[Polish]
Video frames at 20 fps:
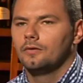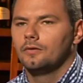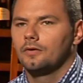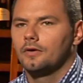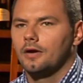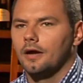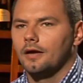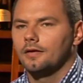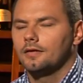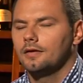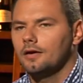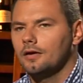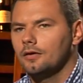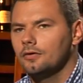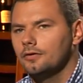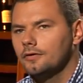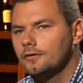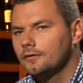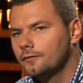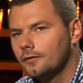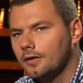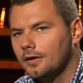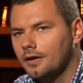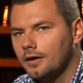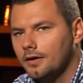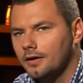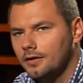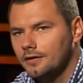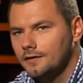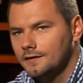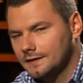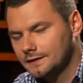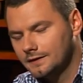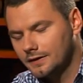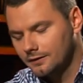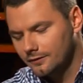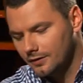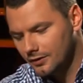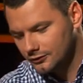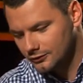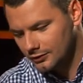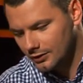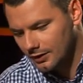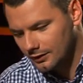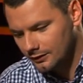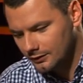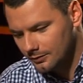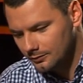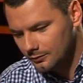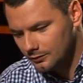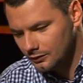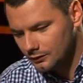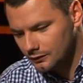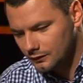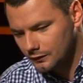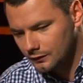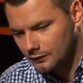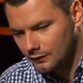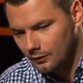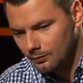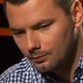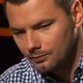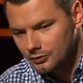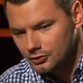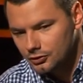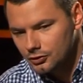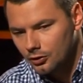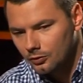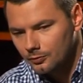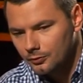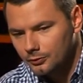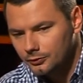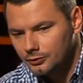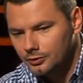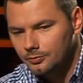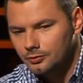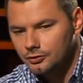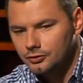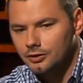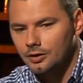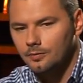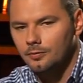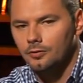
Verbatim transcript: Okej, okay, a ty na koniec swojej kariery zastanawiałeś się nad tym, co byś robił, gdybyś nie